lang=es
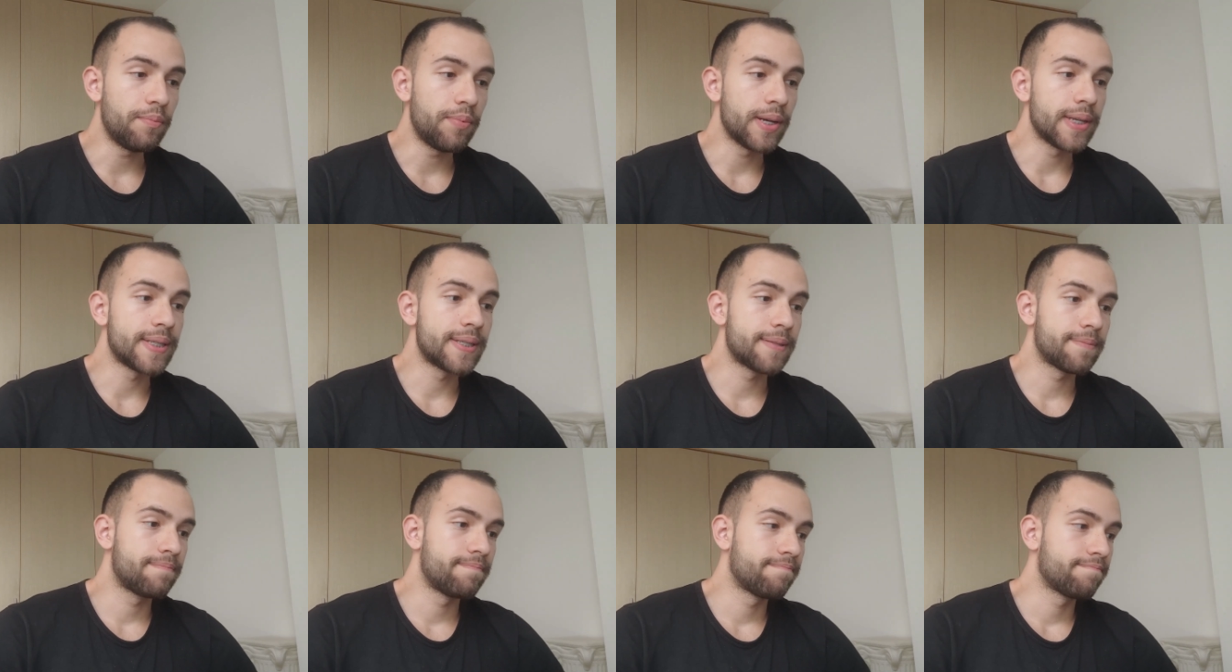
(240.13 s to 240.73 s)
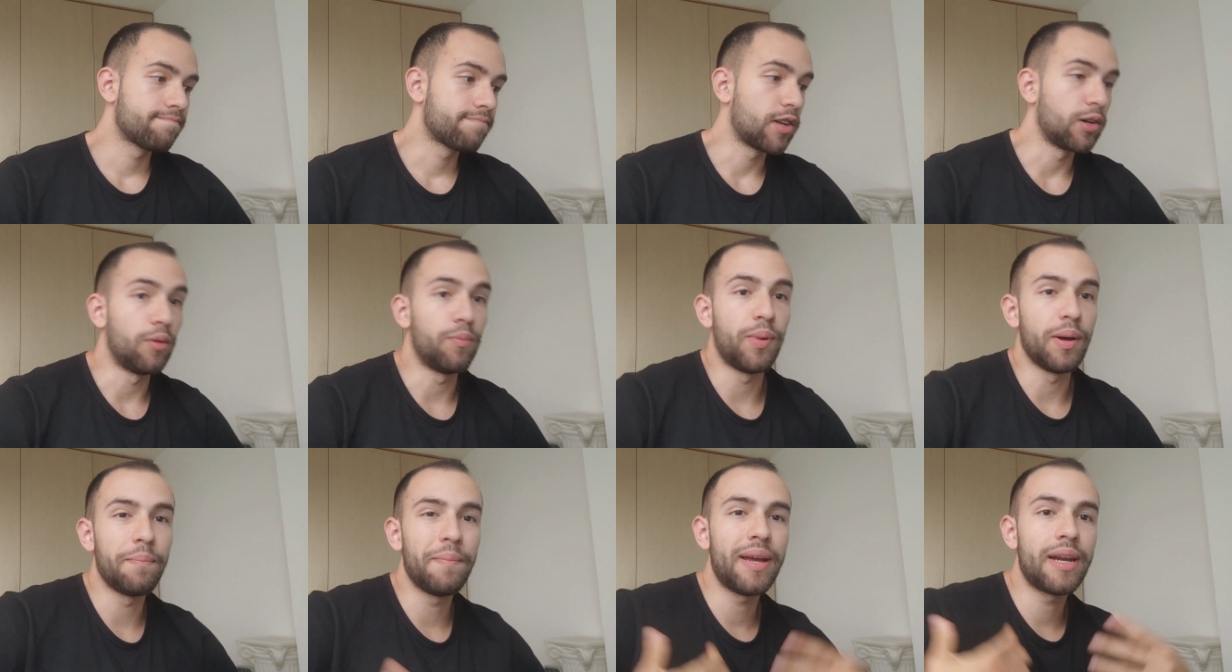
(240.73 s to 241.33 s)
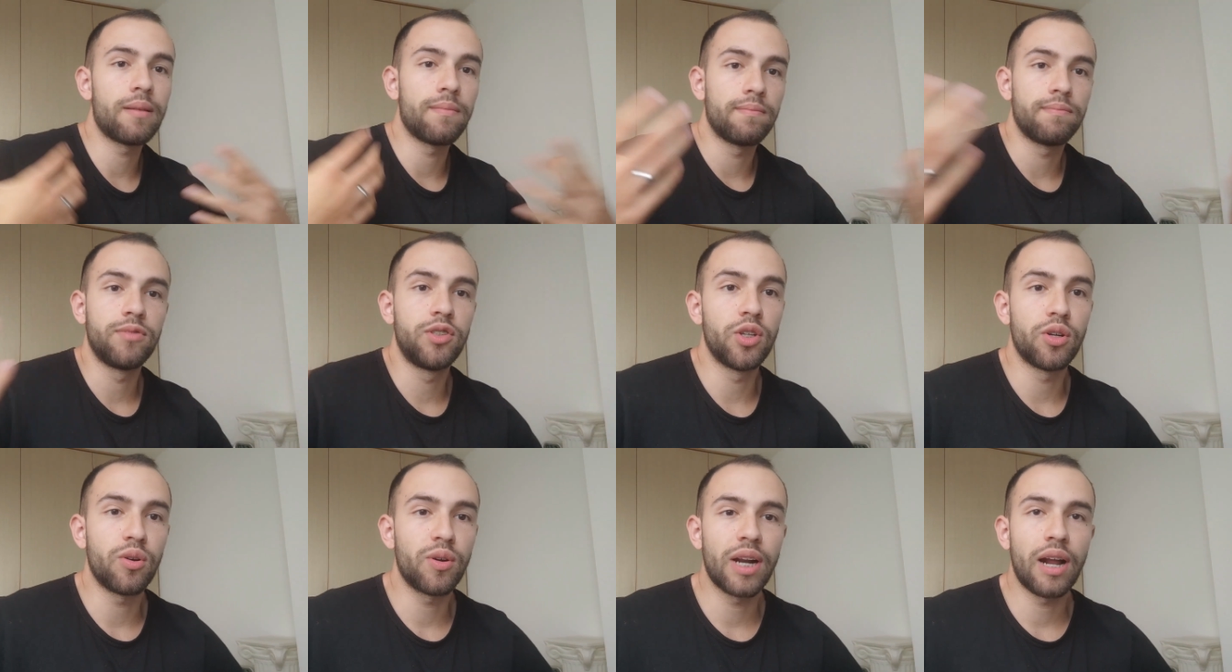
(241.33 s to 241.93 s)
pues como pueden ver,
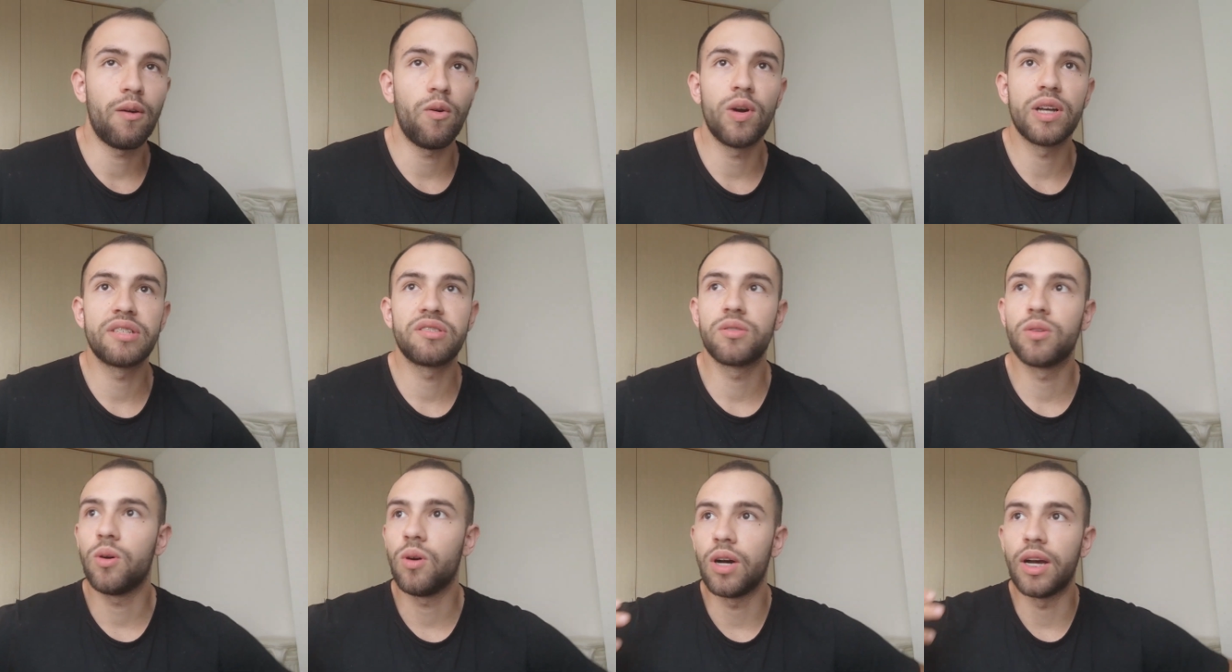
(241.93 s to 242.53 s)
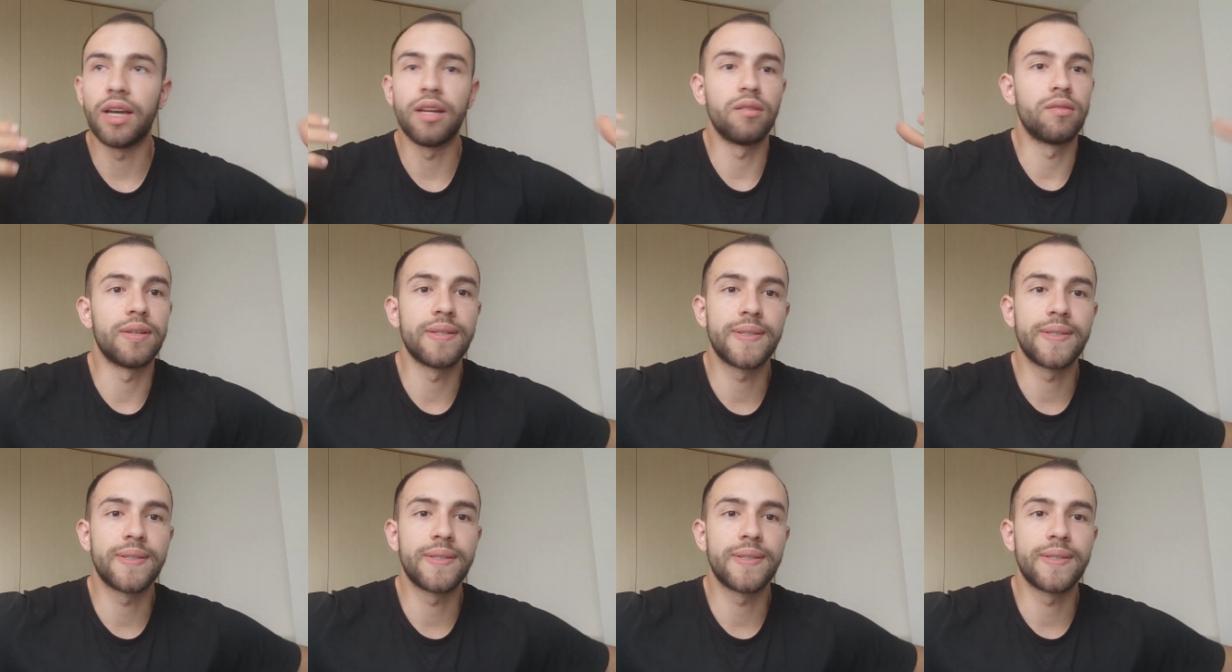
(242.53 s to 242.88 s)
yo no grabo esto en un